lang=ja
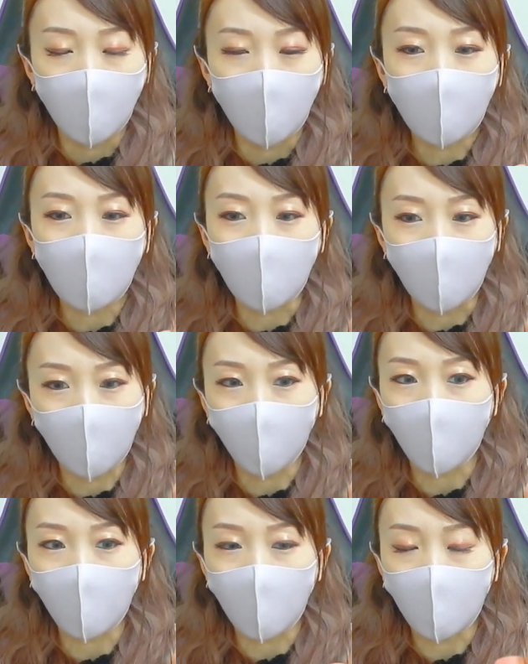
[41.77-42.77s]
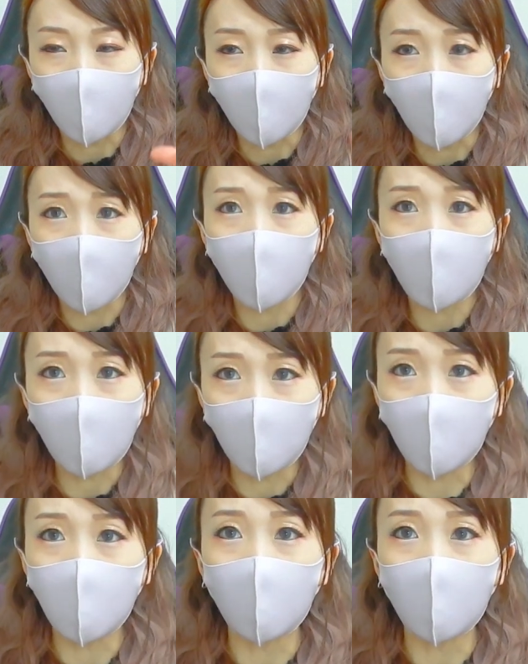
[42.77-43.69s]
なぜなら私はまめな人